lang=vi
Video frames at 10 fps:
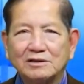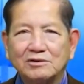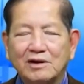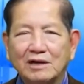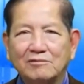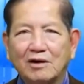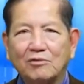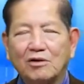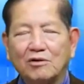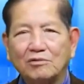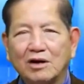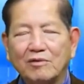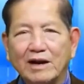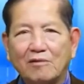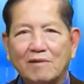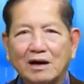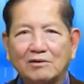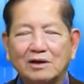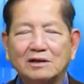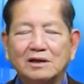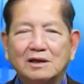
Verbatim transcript: du khách ngoại quốc cũng đều bị đóng băng luôn.